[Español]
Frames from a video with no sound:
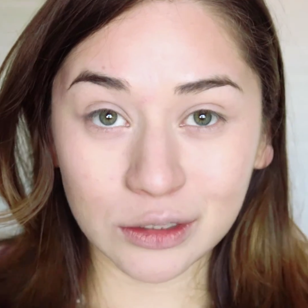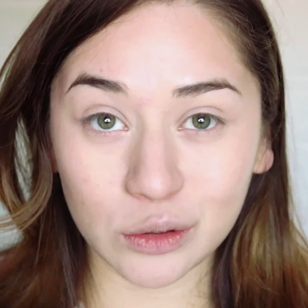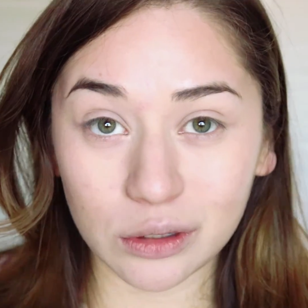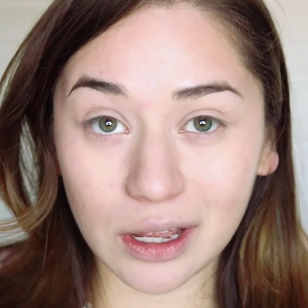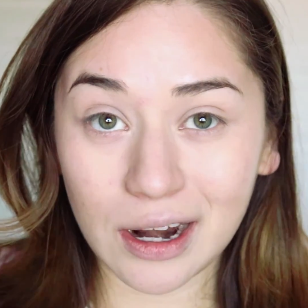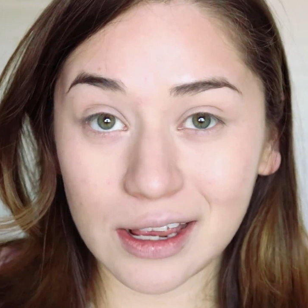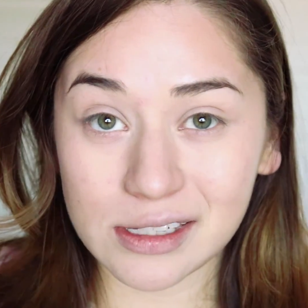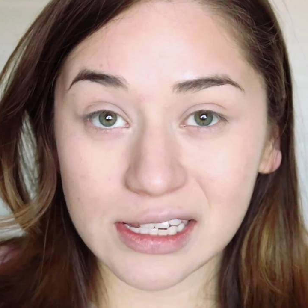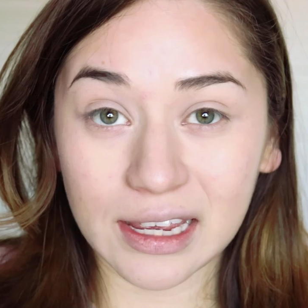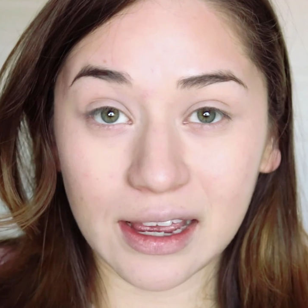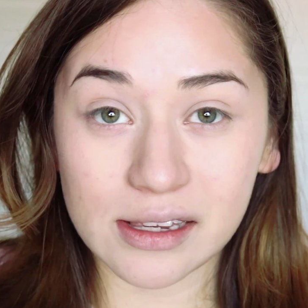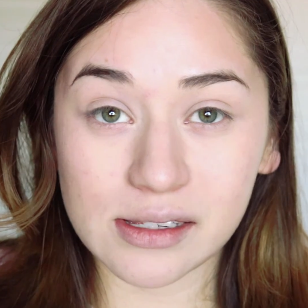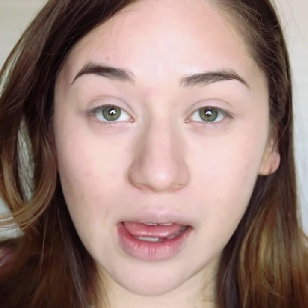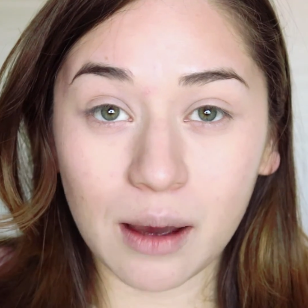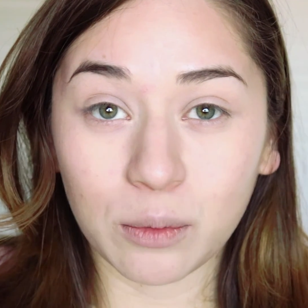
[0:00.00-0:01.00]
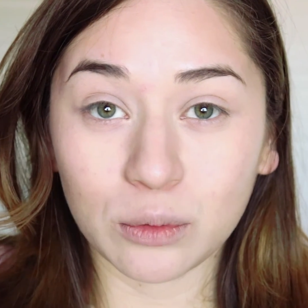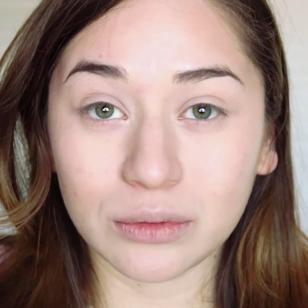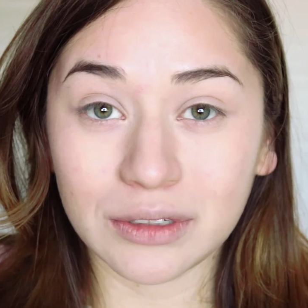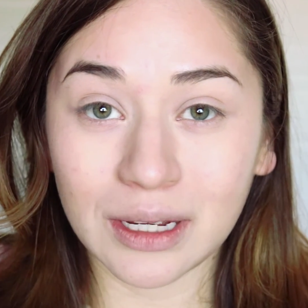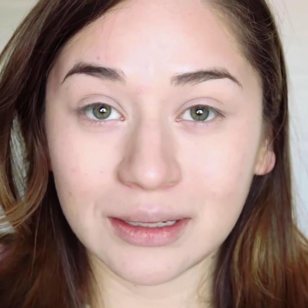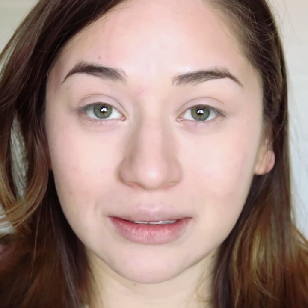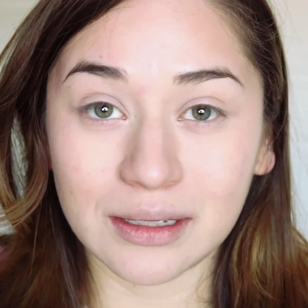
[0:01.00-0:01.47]
duda las cejas
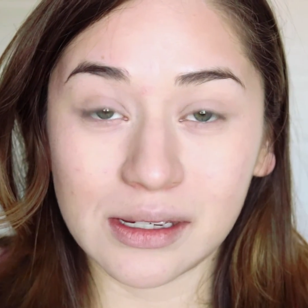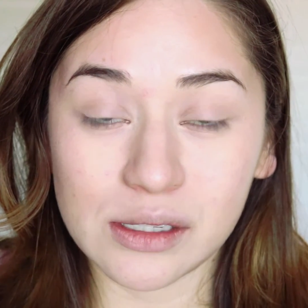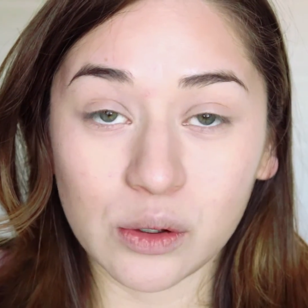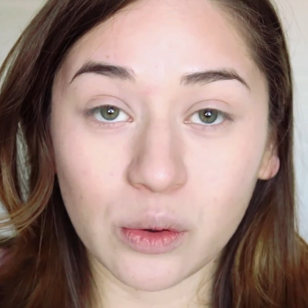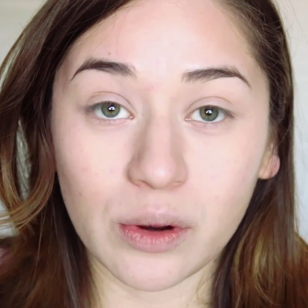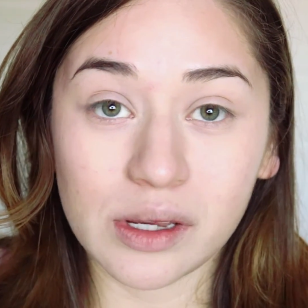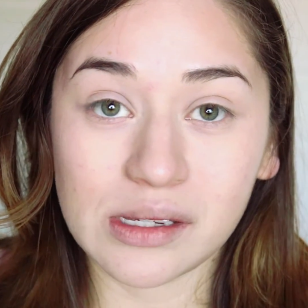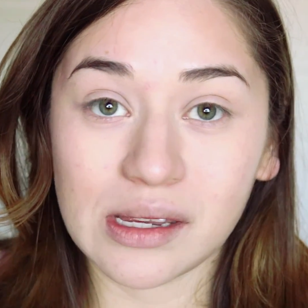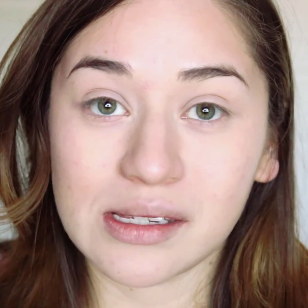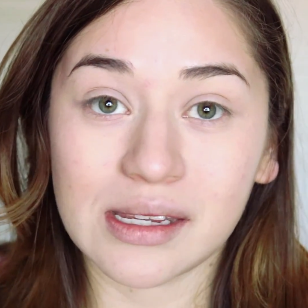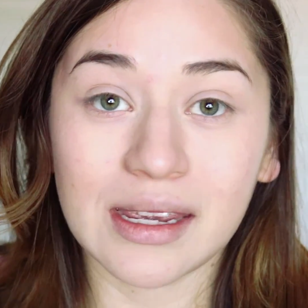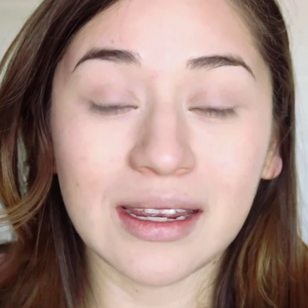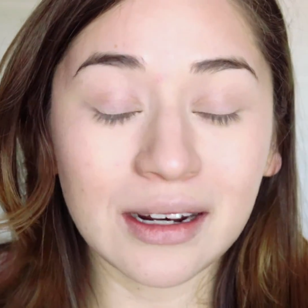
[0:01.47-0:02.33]
abundantes, gruesas y